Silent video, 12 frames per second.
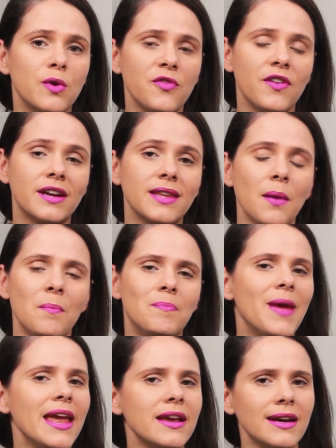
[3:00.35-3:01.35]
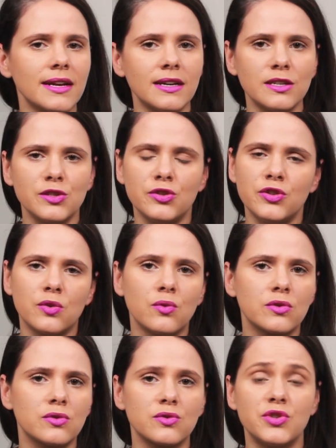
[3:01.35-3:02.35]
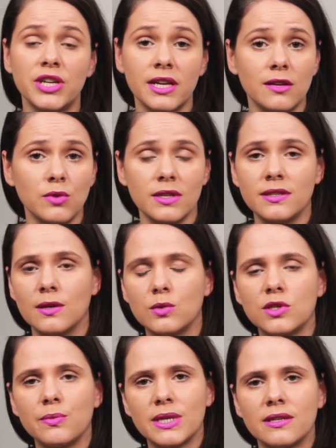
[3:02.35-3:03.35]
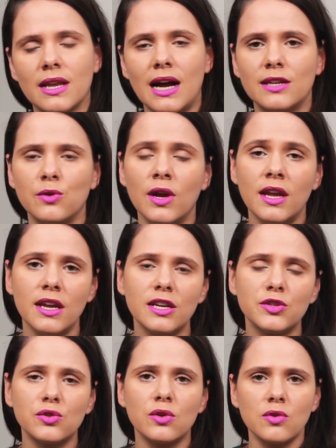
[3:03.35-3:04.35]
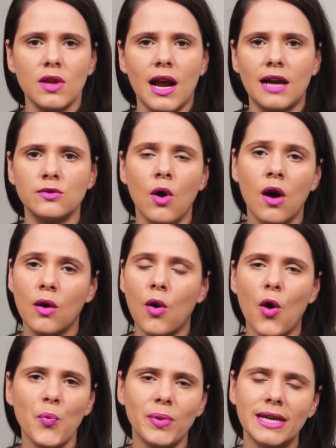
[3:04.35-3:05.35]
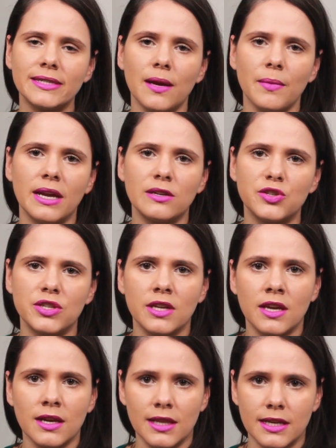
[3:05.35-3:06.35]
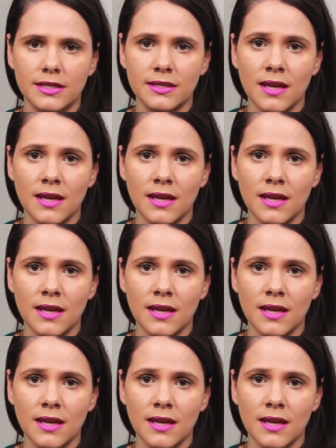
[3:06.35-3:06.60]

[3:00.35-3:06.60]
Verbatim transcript: uma oferta bem grande de cursos de graduação, de mestrado e de doutorado completamente em inglês.